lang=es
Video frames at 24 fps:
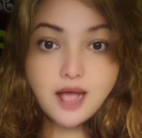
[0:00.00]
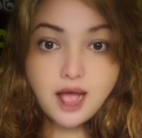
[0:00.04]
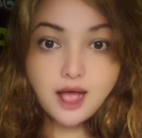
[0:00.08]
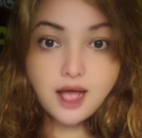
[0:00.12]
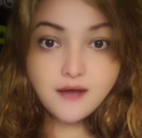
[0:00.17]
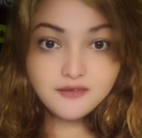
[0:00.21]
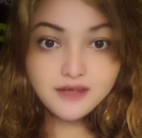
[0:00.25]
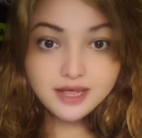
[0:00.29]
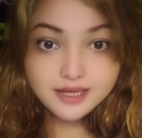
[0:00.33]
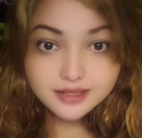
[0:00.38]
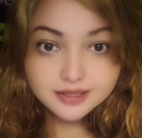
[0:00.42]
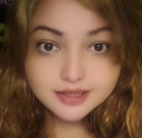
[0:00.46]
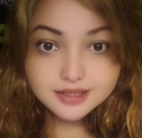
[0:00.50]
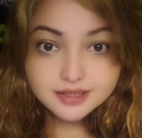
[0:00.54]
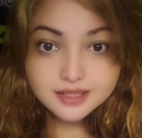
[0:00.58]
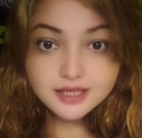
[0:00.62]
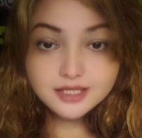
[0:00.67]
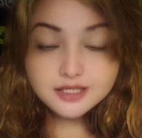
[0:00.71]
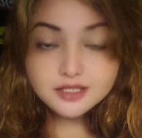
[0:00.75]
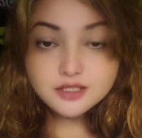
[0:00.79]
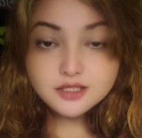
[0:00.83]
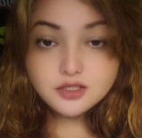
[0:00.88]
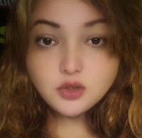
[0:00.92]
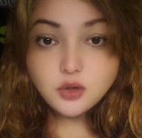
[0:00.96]
a
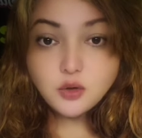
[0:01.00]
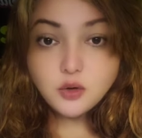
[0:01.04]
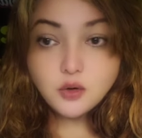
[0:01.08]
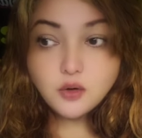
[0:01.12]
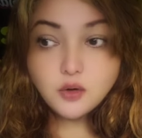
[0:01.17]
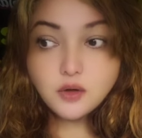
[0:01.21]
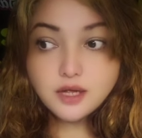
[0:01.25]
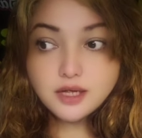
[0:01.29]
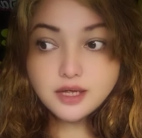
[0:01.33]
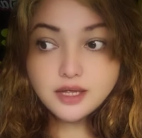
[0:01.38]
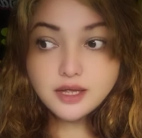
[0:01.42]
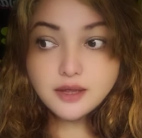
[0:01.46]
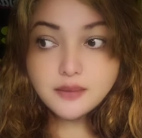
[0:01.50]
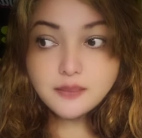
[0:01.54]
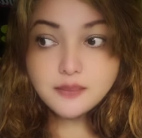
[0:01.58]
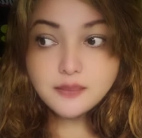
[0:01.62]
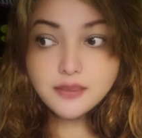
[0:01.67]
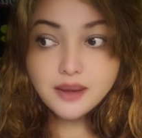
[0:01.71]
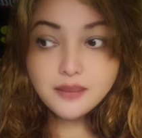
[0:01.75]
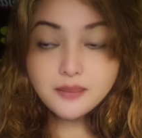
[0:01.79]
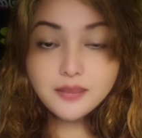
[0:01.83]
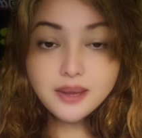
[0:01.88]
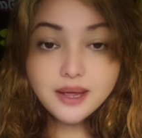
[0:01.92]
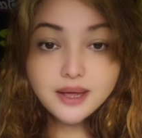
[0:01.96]
veces yo eh,
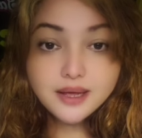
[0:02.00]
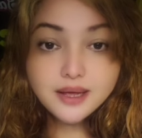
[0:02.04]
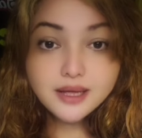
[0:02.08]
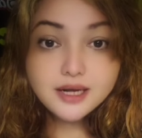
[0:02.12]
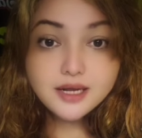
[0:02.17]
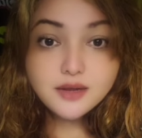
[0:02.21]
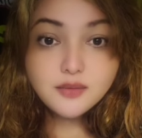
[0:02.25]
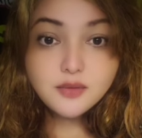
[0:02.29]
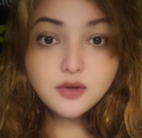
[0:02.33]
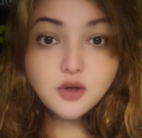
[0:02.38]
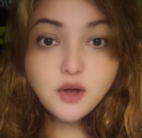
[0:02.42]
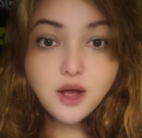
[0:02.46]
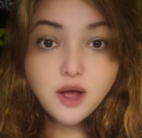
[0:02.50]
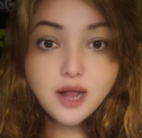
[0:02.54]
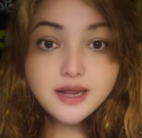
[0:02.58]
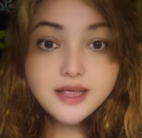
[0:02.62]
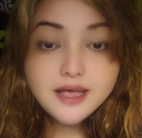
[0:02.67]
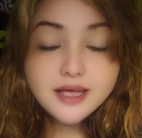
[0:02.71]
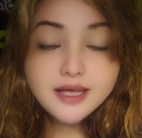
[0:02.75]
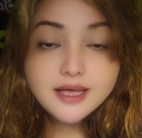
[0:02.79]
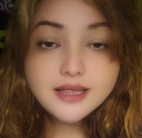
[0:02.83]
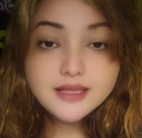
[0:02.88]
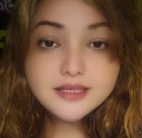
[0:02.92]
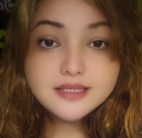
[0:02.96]
me, escribió
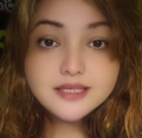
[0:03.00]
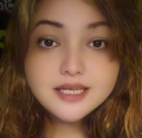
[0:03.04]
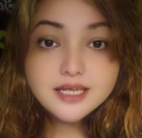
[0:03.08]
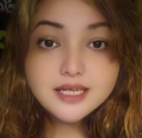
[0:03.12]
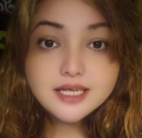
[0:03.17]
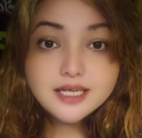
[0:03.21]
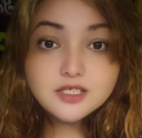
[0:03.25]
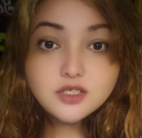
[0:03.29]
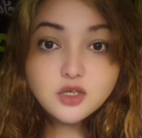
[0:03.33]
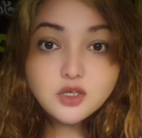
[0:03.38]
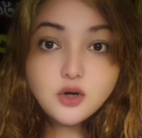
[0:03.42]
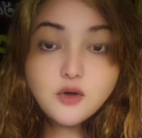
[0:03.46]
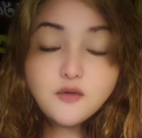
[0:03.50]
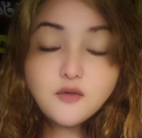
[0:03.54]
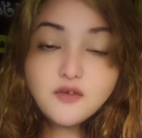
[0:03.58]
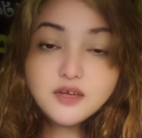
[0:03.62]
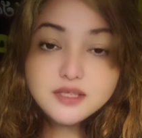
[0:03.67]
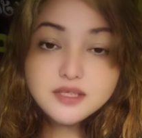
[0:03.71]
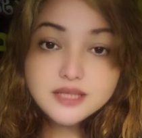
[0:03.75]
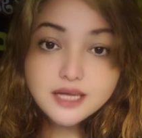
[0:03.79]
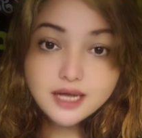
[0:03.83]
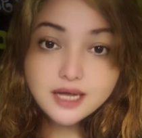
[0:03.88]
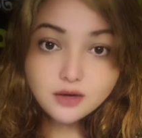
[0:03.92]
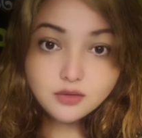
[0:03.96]
alguien que dice que solo
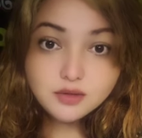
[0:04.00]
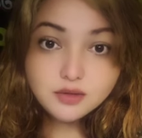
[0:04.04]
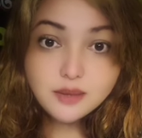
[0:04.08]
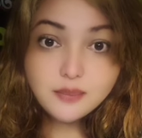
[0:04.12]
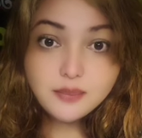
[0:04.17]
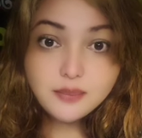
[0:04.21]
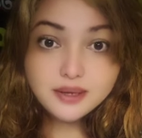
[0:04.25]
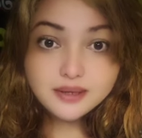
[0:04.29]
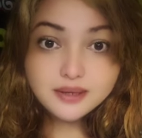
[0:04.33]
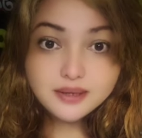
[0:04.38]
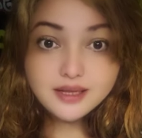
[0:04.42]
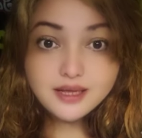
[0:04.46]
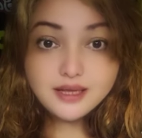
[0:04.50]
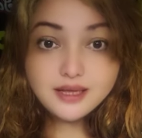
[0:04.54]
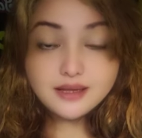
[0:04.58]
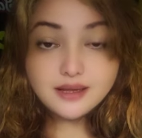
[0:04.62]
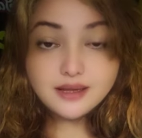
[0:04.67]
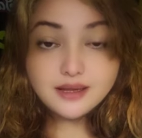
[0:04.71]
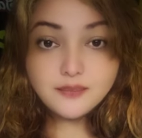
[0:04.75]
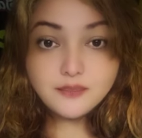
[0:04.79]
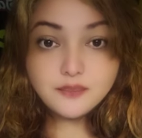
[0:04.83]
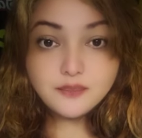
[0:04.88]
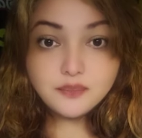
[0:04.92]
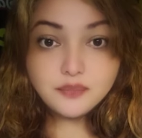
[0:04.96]
fue a sacar una
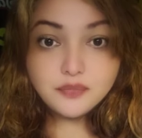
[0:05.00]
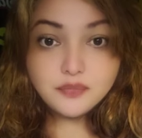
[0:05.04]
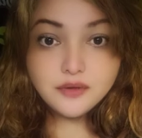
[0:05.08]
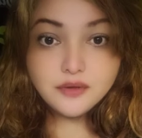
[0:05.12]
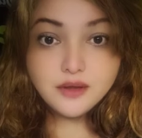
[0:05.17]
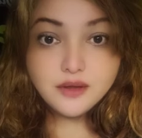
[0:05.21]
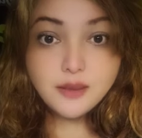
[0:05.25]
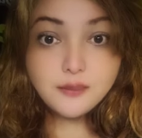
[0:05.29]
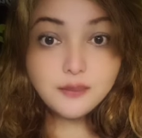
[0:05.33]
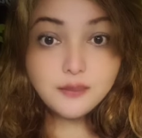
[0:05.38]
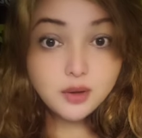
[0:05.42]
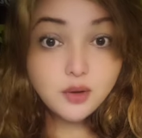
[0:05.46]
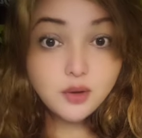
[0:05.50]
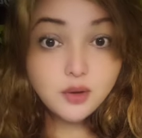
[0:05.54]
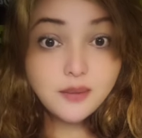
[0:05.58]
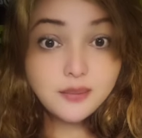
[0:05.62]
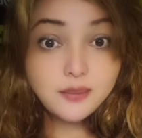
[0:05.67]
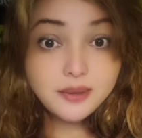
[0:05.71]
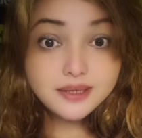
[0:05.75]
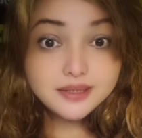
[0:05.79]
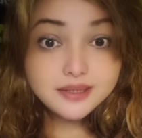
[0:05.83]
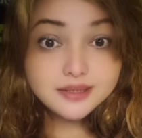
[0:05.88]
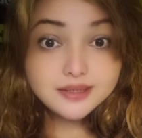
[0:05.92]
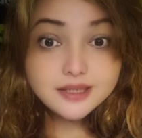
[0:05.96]
partida, pero a
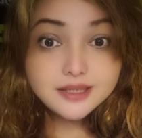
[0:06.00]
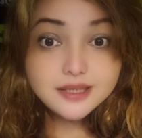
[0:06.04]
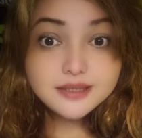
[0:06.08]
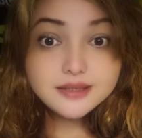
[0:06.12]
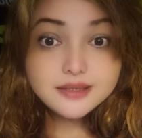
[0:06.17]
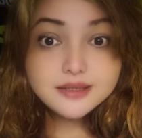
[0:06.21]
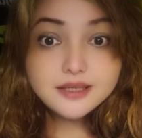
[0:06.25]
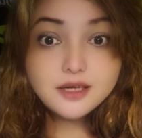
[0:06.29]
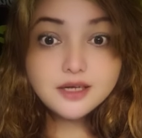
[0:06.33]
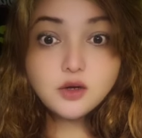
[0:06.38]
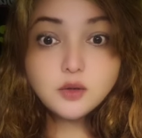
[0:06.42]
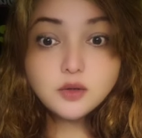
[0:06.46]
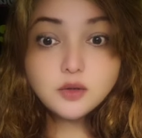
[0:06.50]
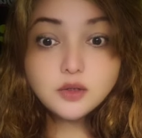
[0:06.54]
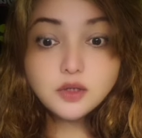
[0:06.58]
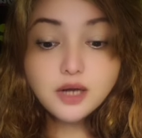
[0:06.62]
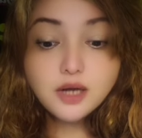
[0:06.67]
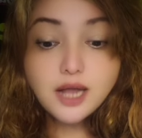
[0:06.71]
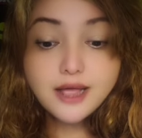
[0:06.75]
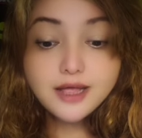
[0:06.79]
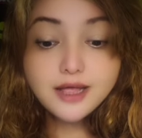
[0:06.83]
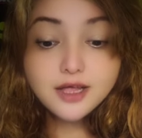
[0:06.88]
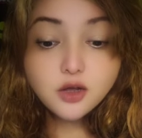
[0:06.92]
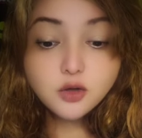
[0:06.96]
veces
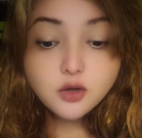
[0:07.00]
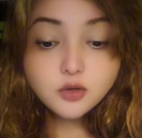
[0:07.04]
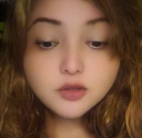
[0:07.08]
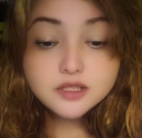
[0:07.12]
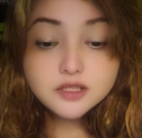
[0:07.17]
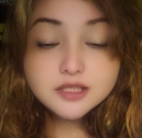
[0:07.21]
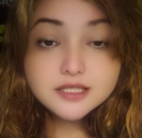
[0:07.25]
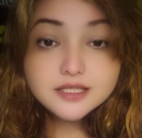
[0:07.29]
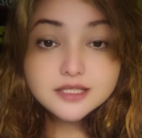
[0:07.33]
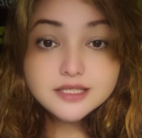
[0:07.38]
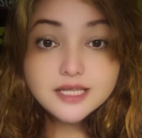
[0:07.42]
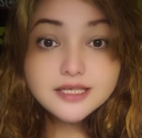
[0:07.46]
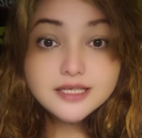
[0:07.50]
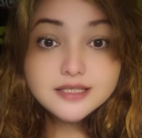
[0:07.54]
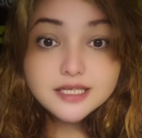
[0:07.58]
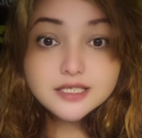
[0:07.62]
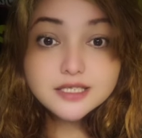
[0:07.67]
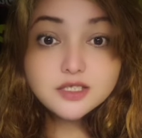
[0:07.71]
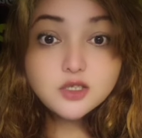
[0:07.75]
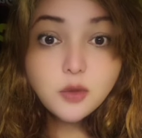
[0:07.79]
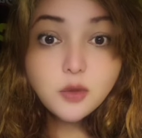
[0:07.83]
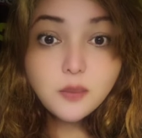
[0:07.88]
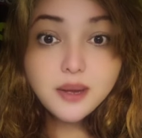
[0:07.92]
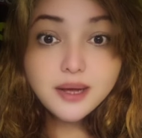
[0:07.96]
las
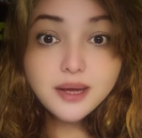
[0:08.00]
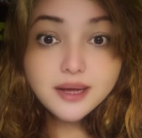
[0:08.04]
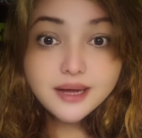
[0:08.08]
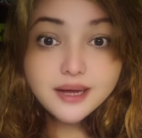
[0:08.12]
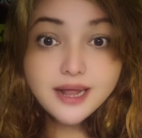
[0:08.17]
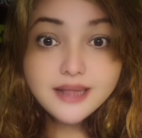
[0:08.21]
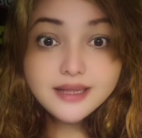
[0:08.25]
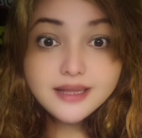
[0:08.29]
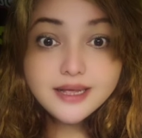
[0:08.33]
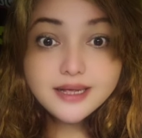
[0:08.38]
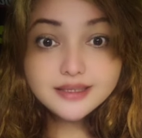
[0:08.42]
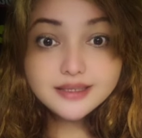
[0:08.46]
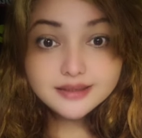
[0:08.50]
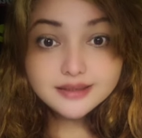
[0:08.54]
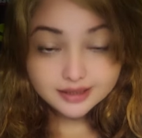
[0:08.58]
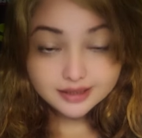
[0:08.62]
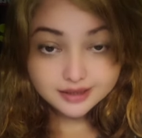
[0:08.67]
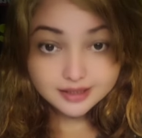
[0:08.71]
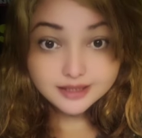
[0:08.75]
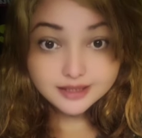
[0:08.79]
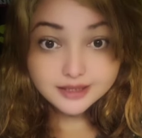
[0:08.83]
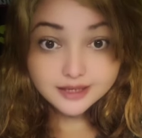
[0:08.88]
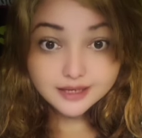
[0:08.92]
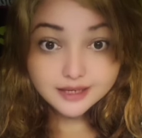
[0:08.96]
inconsistencias son más grandes que se
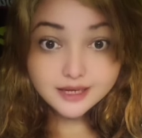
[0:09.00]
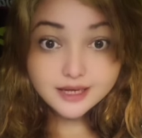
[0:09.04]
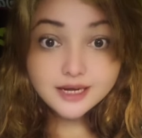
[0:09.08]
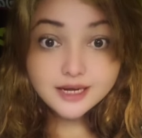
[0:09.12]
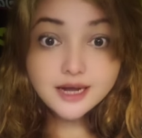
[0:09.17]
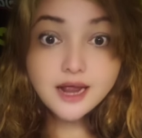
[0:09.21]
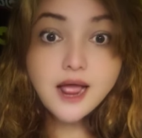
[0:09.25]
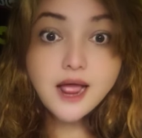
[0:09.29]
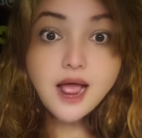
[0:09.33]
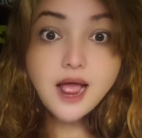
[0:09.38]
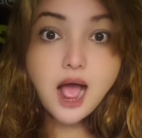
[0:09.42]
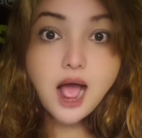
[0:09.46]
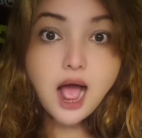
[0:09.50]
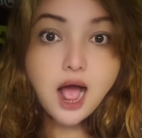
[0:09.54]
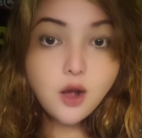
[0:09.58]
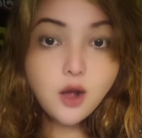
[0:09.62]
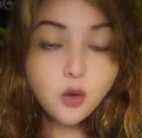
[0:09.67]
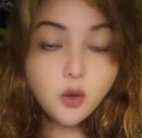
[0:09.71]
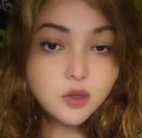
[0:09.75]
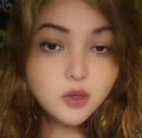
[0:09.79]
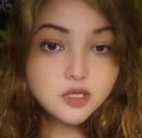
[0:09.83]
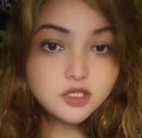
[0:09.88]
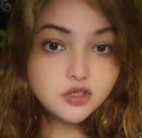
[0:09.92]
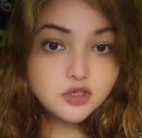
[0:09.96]
tiene que ir a
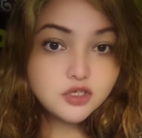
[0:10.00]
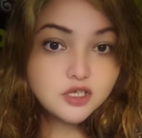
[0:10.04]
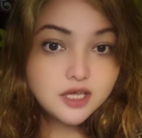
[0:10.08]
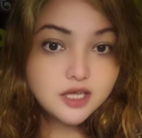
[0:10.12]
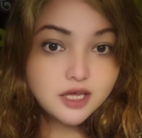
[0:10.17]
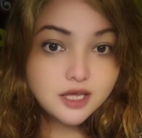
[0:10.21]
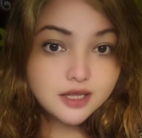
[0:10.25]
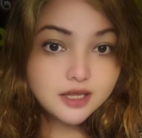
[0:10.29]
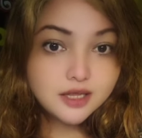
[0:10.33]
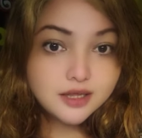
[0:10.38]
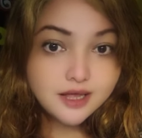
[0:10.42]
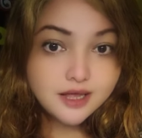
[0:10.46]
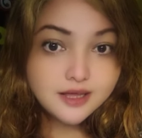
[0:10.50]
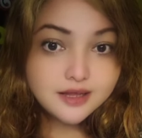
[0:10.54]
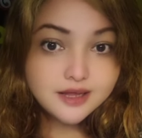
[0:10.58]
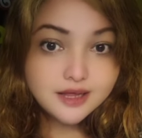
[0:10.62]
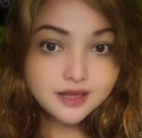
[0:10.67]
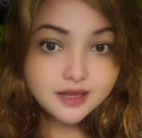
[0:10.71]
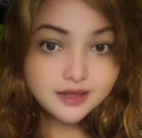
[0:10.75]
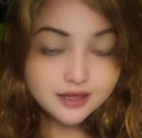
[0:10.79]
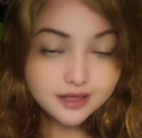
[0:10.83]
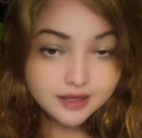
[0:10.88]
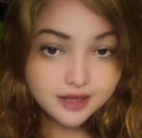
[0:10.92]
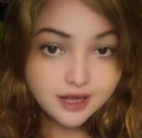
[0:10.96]
juicio de, de
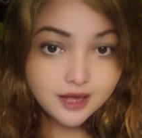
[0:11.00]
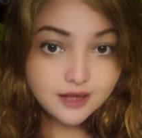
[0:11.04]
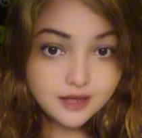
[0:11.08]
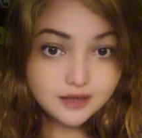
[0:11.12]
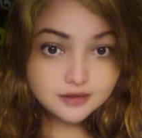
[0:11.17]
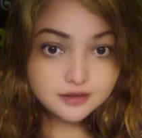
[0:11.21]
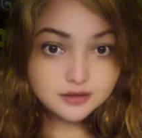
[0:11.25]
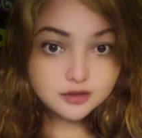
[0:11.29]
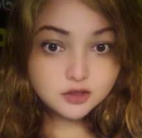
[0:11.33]
identidad.